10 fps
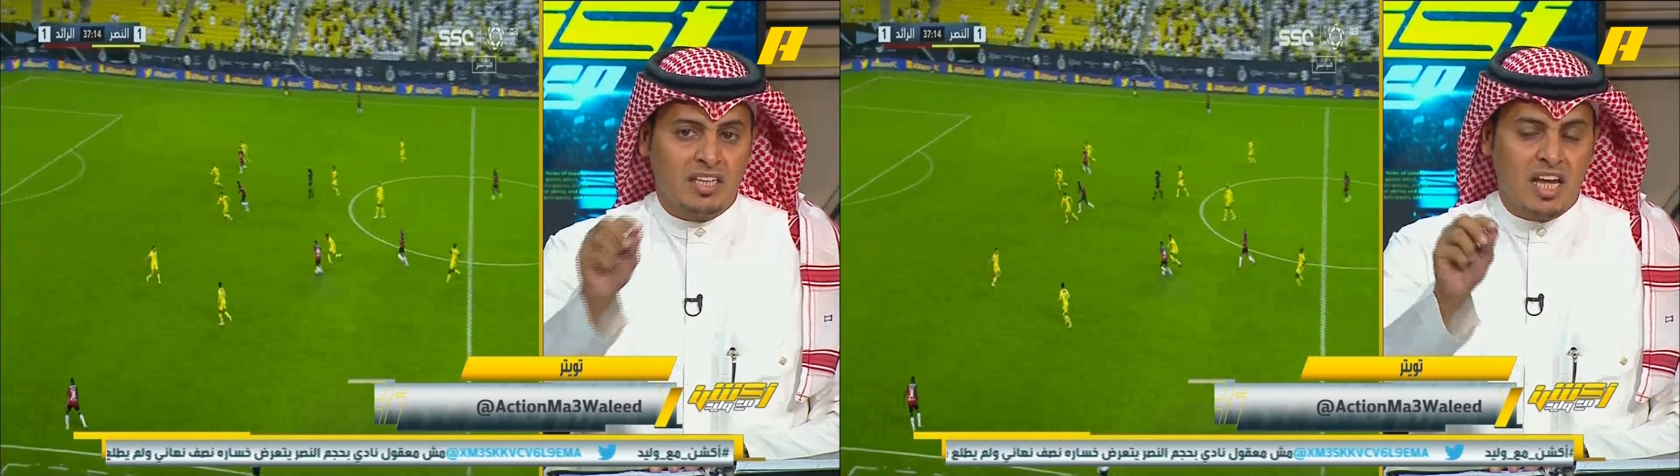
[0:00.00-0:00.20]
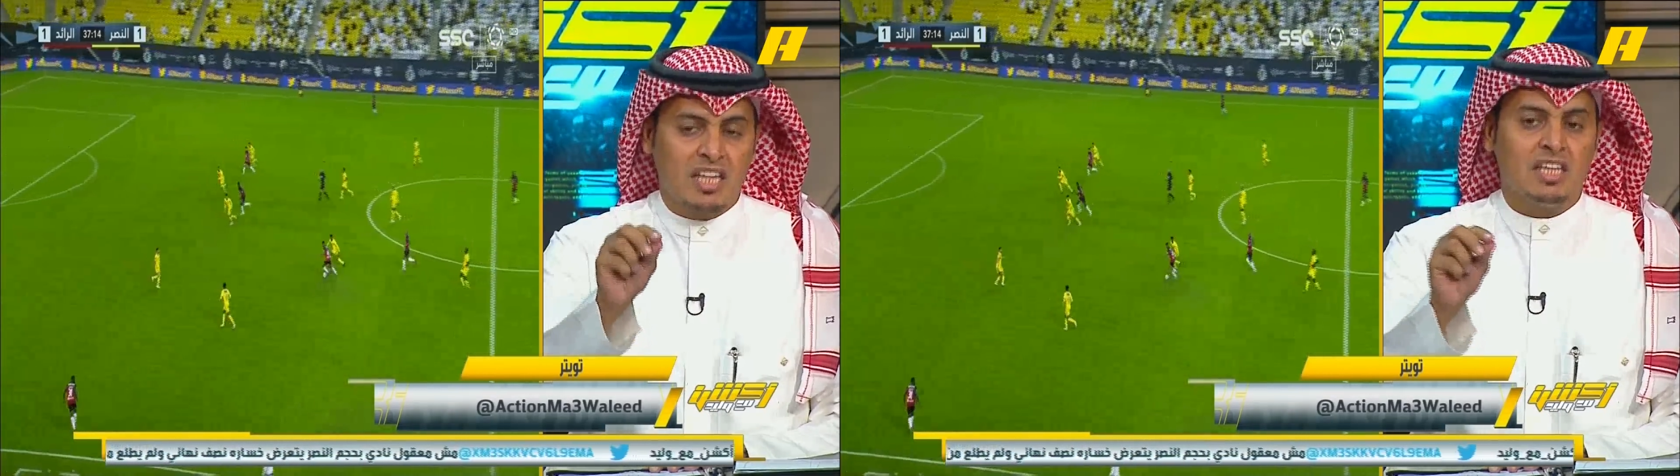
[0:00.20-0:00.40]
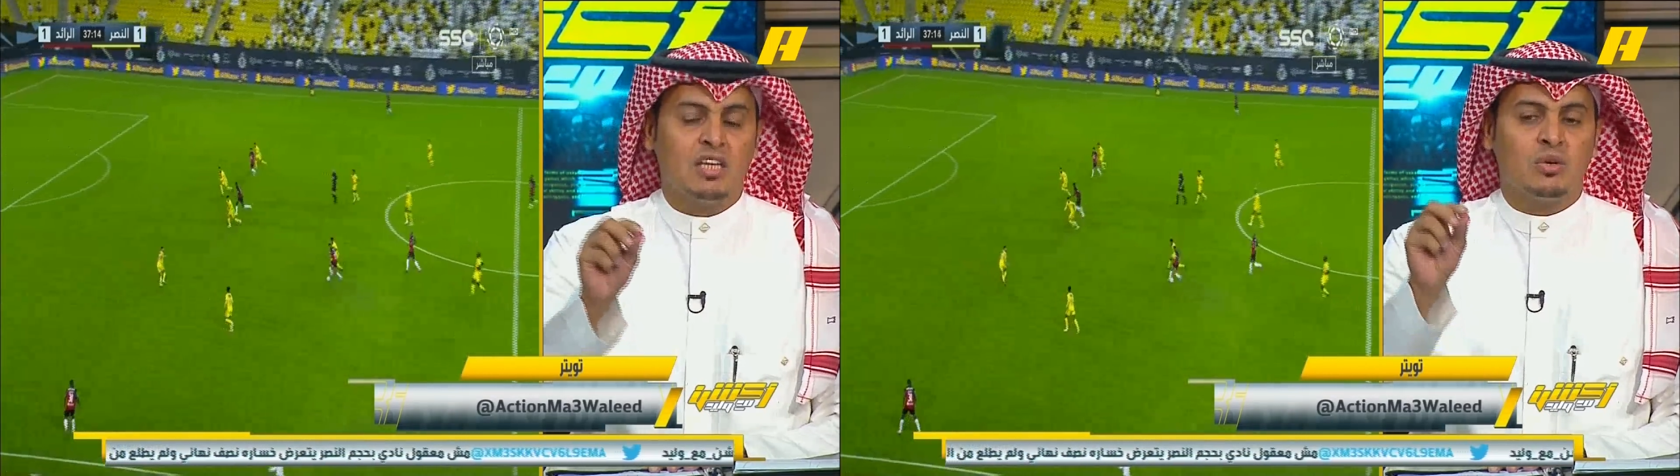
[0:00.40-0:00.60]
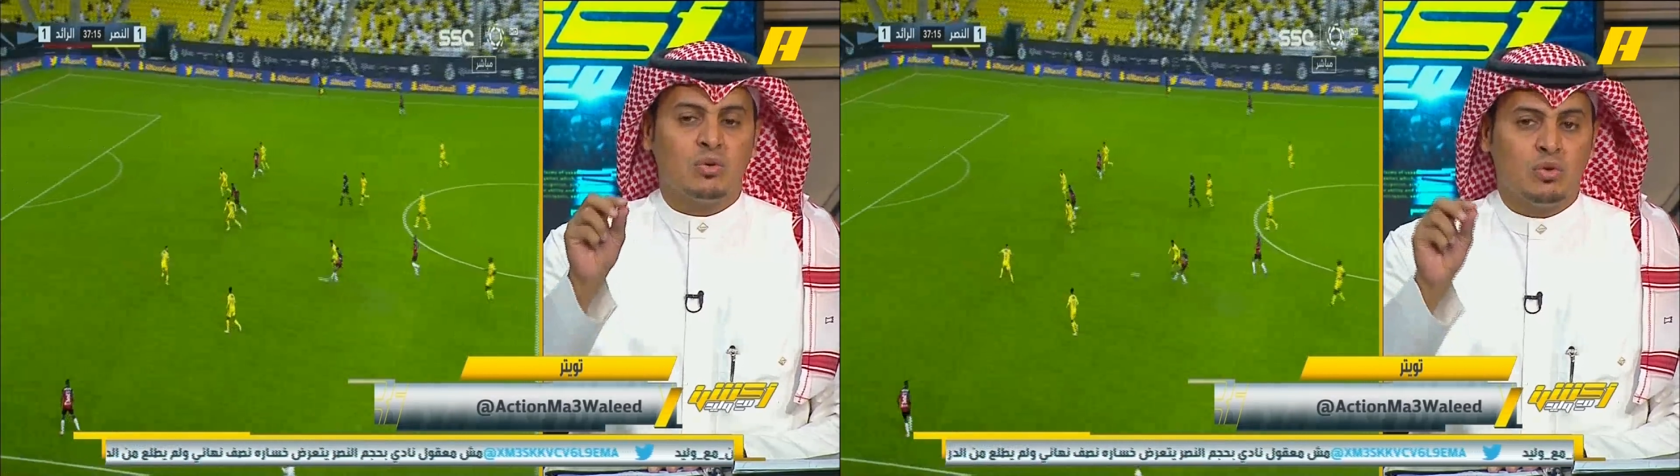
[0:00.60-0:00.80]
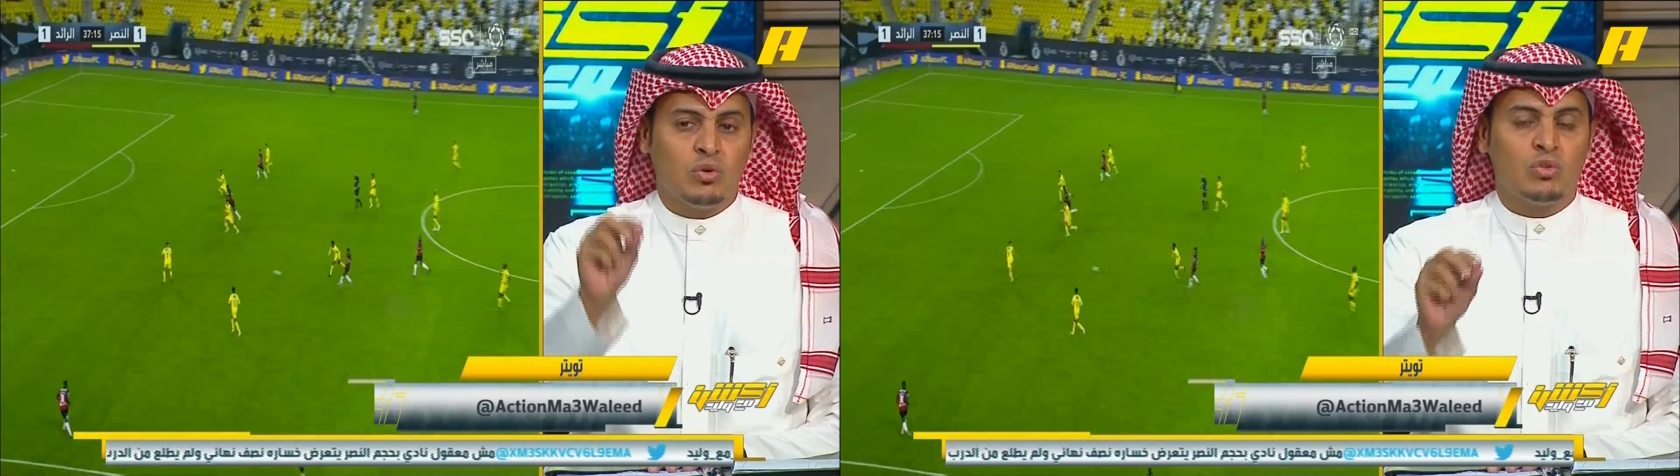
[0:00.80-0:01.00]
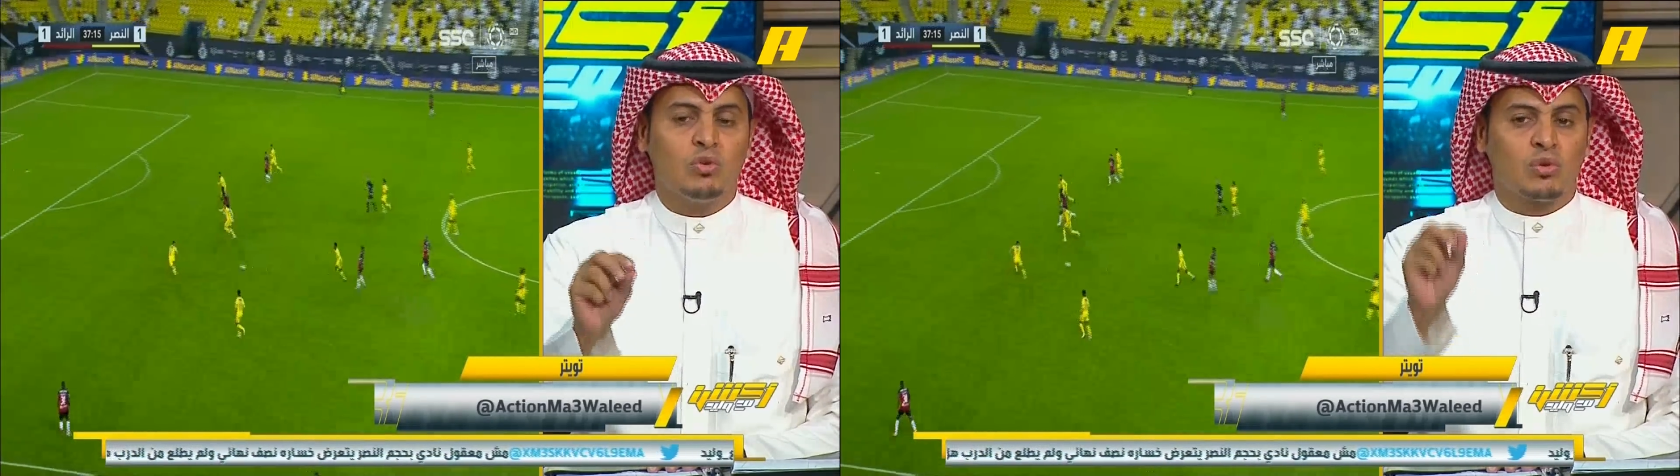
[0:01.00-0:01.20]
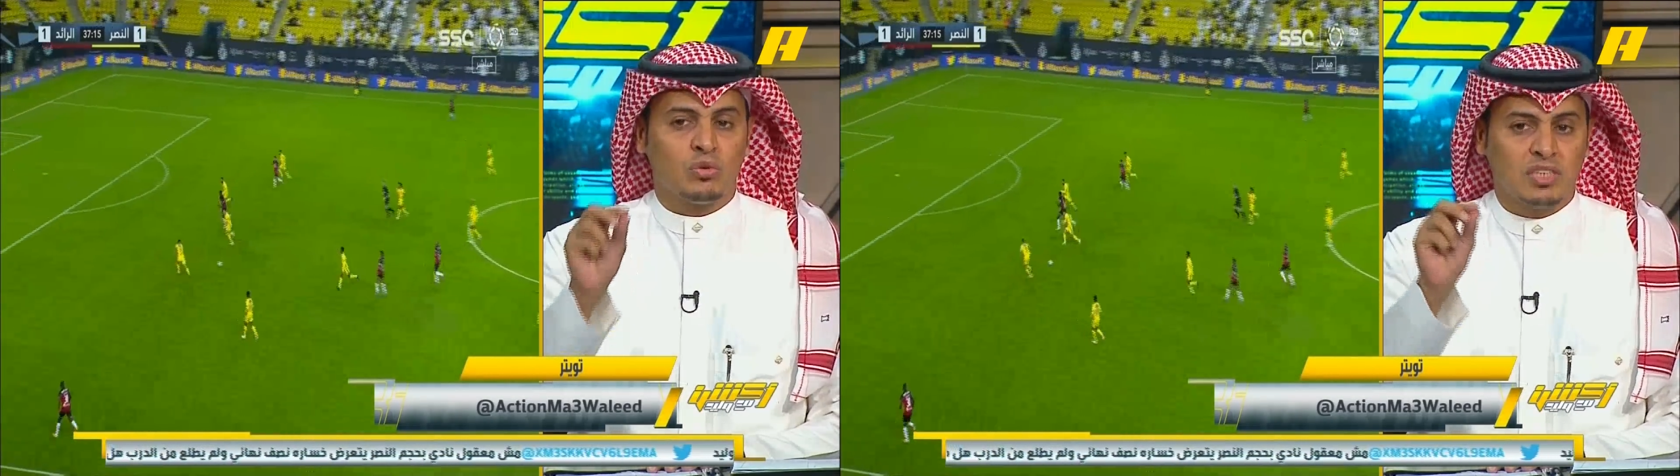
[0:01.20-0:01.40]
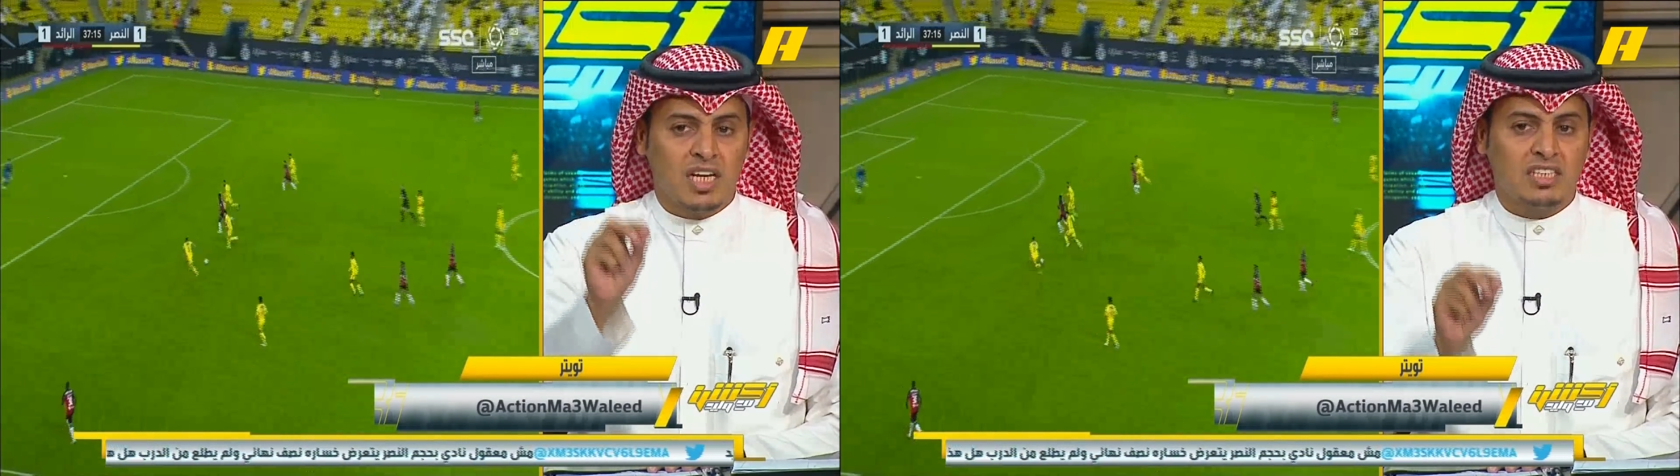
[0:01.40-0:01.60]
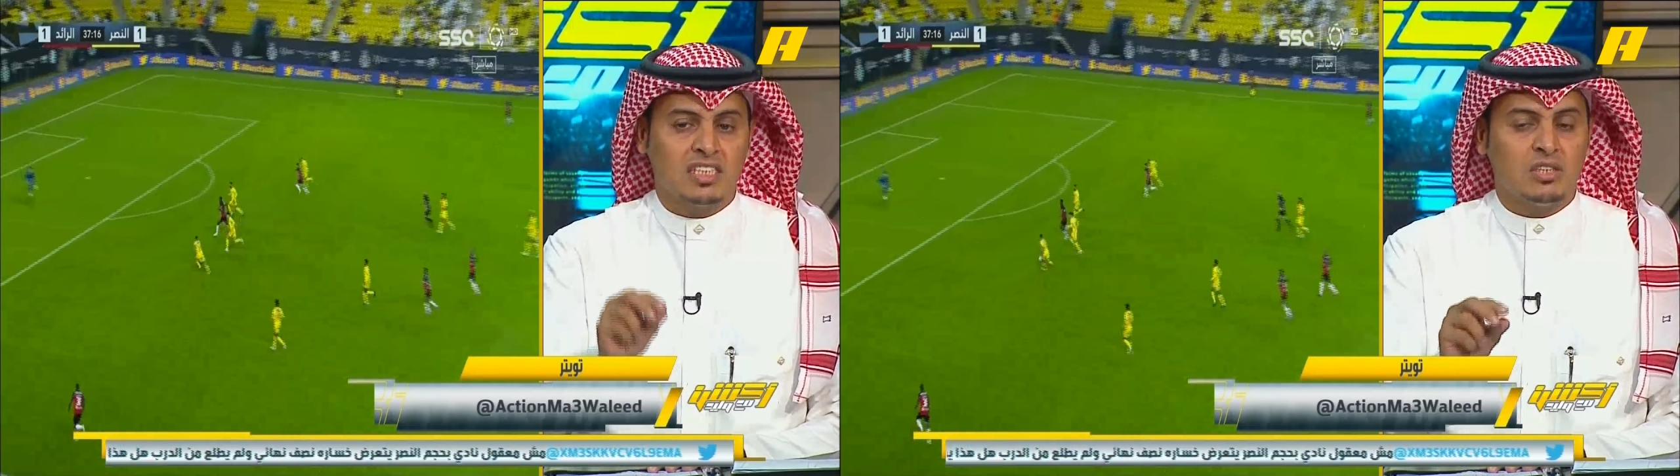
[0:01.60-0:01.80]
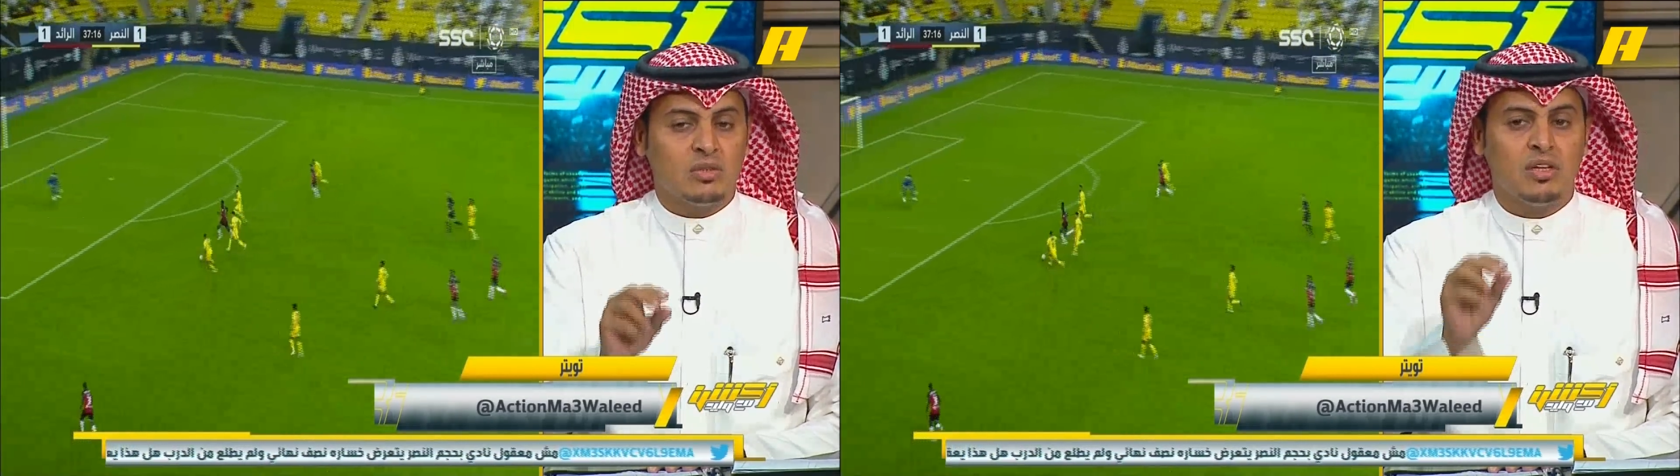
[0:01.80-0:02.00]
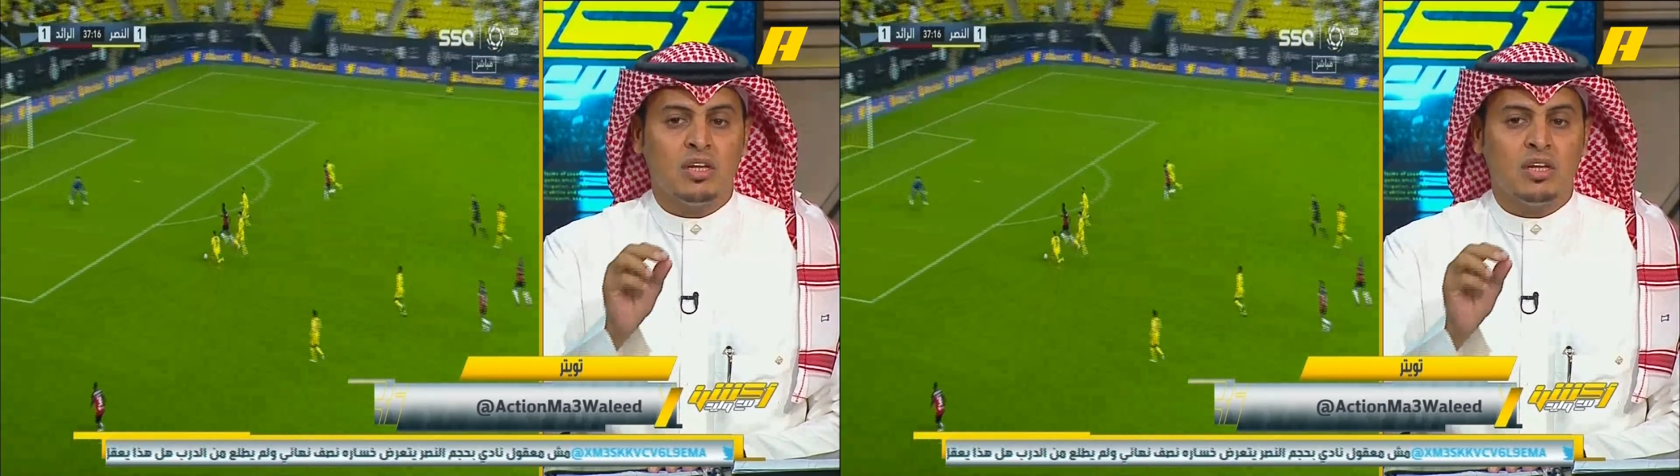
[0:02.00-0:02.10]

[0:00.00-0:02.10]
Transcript: تاثيره وحضوره وجاهزيته